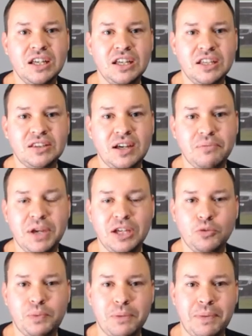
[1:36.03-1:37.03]
e também
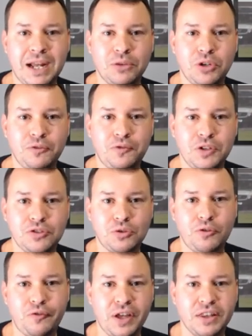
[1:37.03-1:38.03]
do preparador
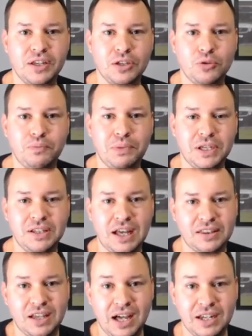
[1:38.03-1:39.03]
físico Fernando
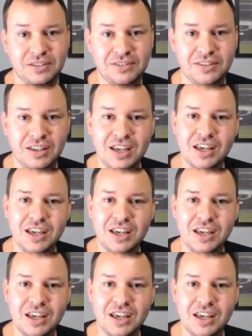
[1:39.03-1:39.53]
Pignatares.